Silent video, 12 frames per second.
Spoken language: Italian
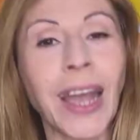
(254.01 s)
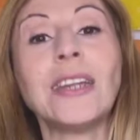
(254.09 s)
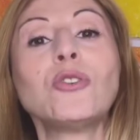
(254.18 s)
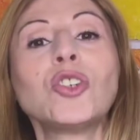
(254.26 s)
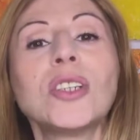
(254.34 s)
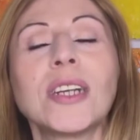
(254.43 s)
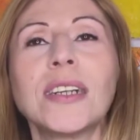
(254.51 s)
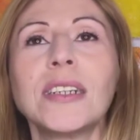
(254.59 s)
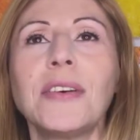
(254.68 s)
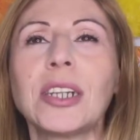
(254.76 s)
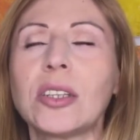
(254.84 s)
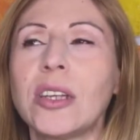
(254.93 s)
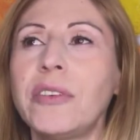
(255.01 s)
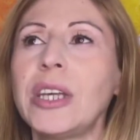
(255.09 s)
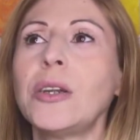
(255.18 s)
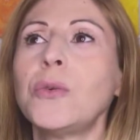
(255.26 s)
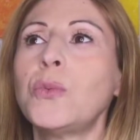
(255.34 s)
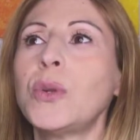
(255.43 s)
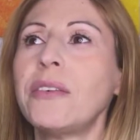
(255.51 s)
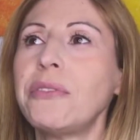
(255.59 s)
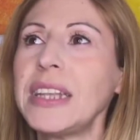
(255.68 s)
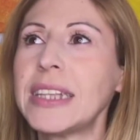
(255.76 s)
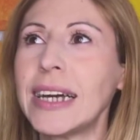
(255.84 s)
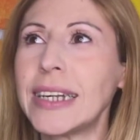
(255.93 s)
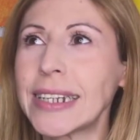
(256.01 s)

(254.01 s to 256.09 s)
È riuscita ad arrivare ad avere una vita